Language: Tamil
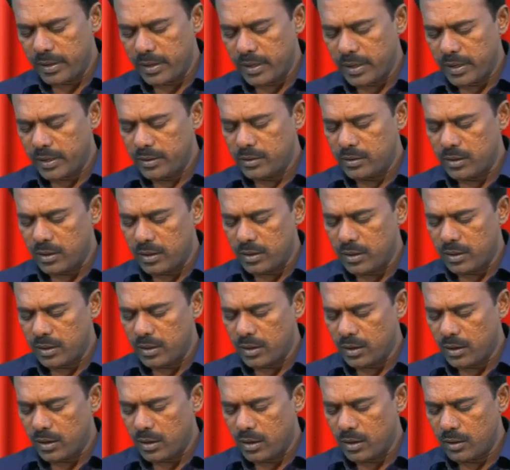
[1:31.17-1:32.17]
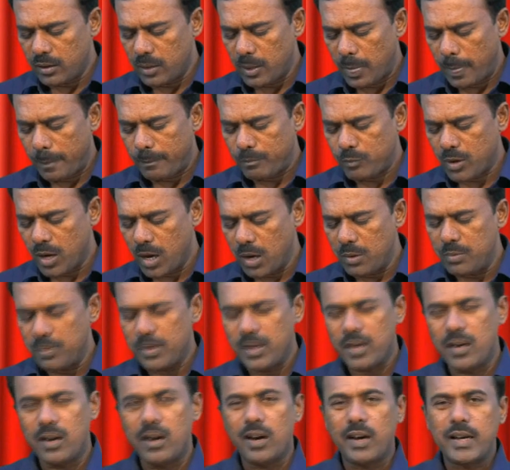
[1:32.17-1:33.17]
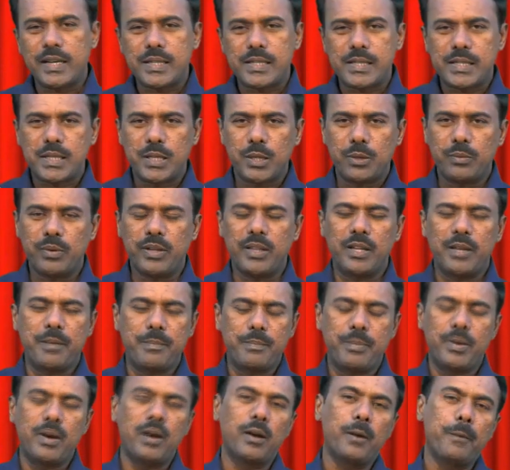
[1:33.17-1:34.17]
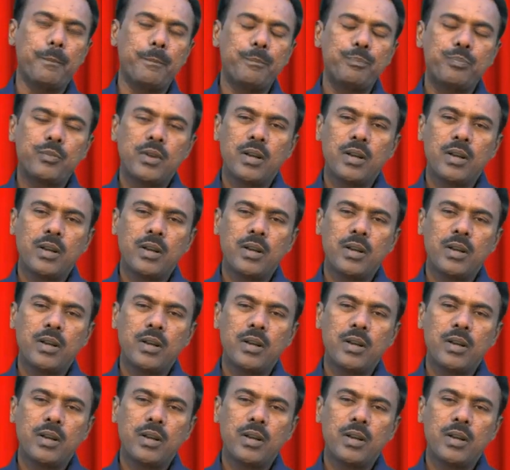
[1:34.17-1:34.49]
நினைத்திருக்கிறார் அவர் ஆசீர்வதிப்பார்